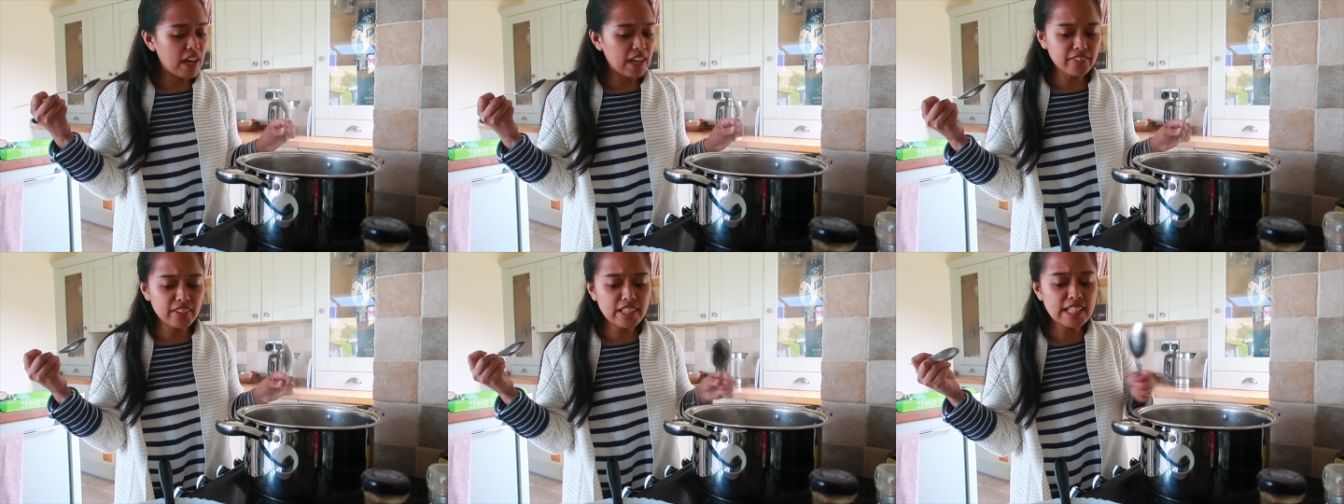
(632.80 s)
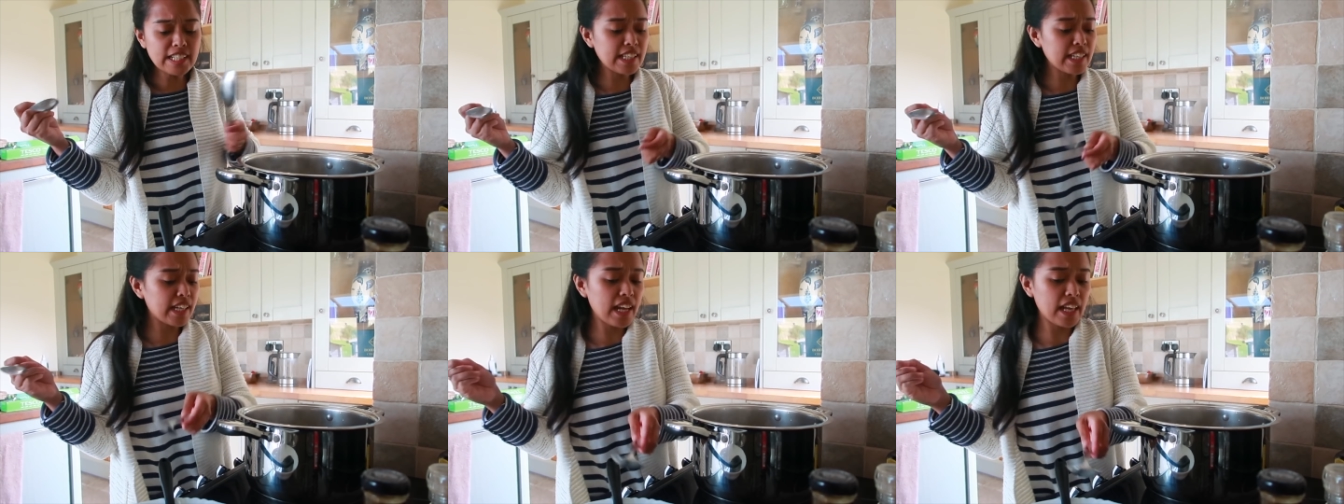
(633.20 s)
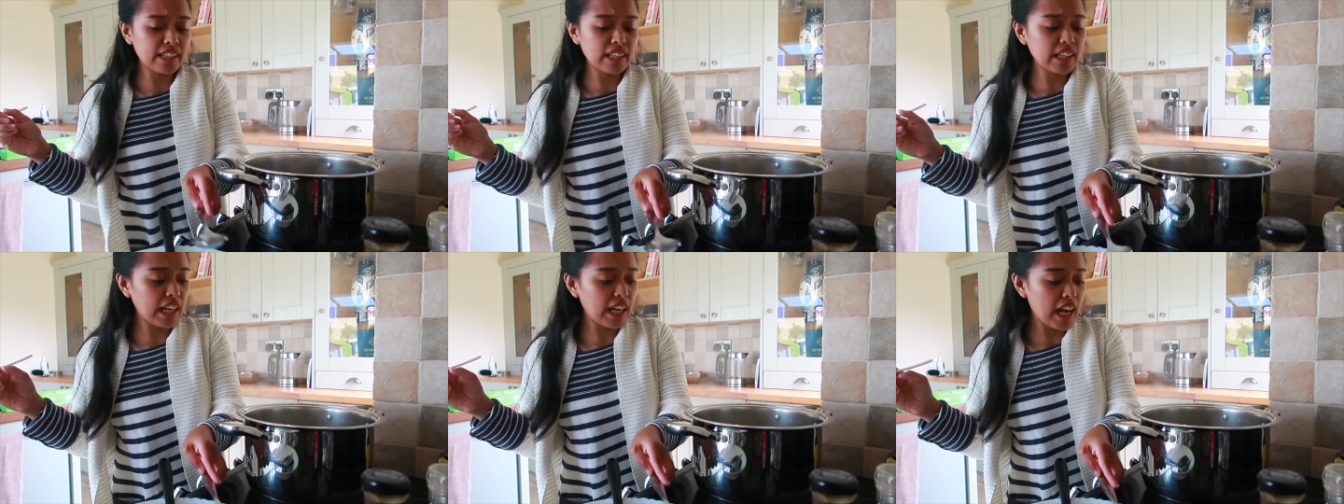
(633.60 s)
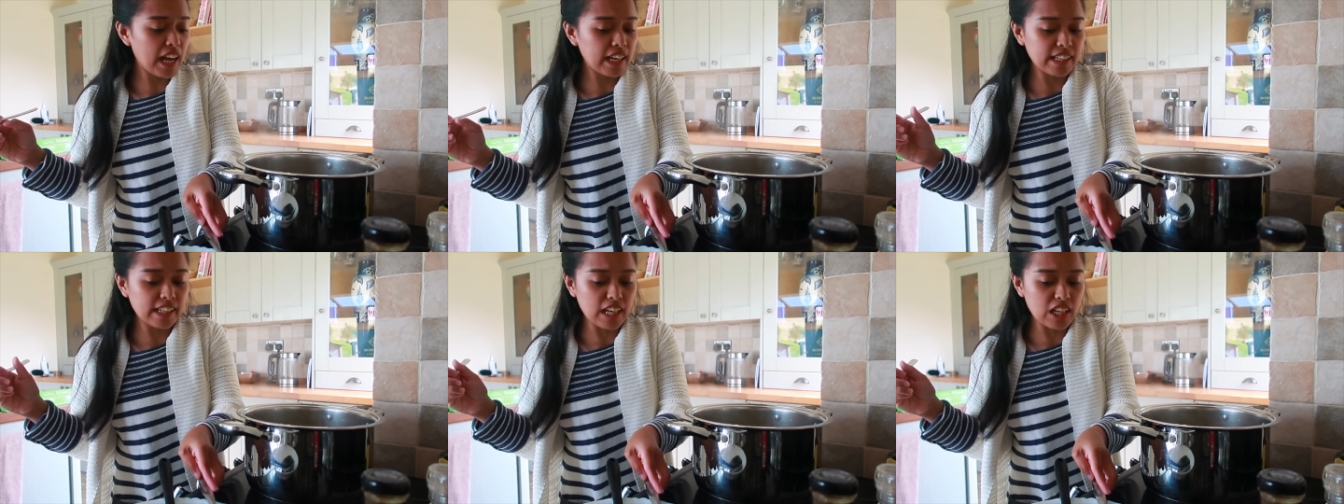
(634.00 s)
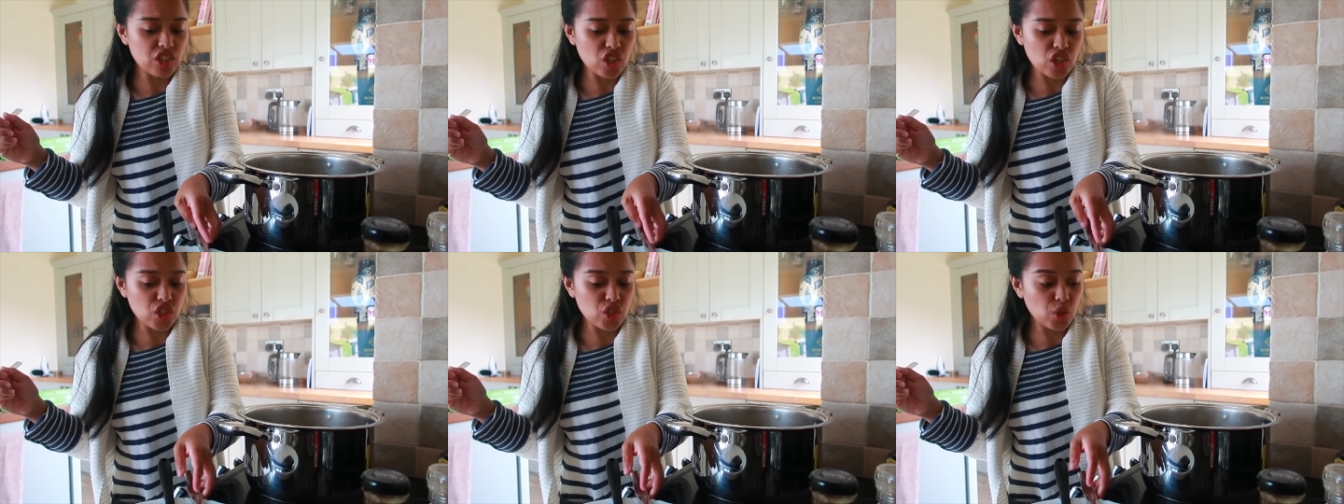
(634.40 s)
I think hindi na natin kailangan
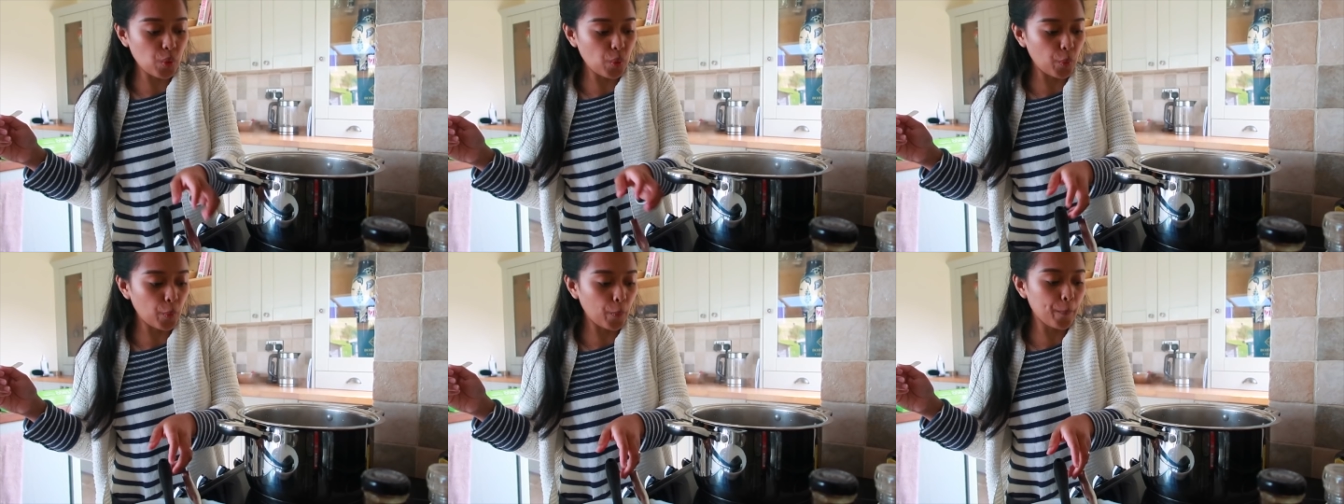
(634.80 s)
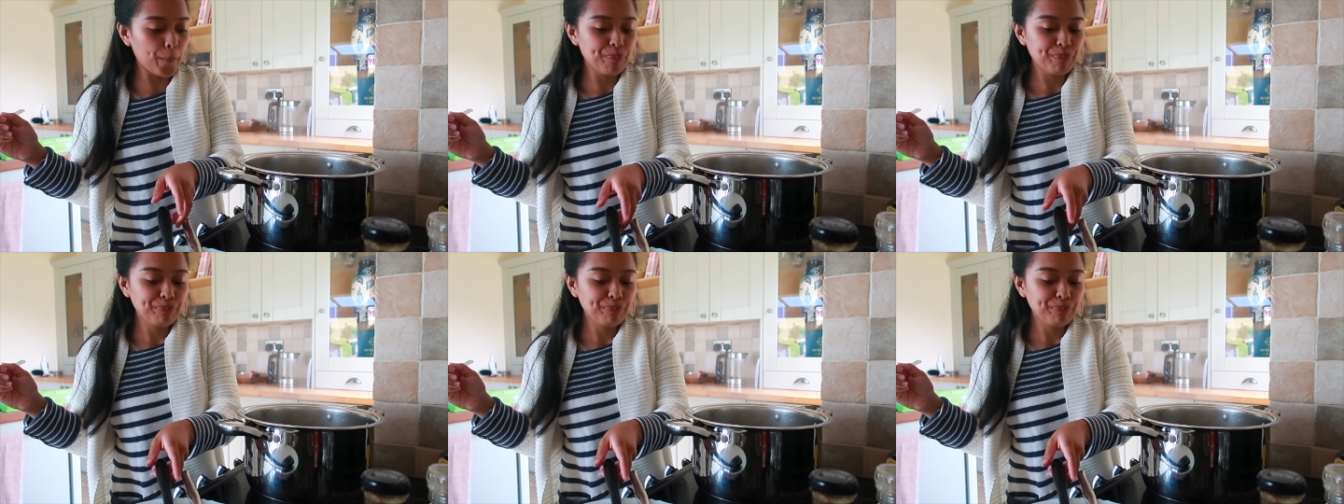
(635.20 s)
i-adjust yung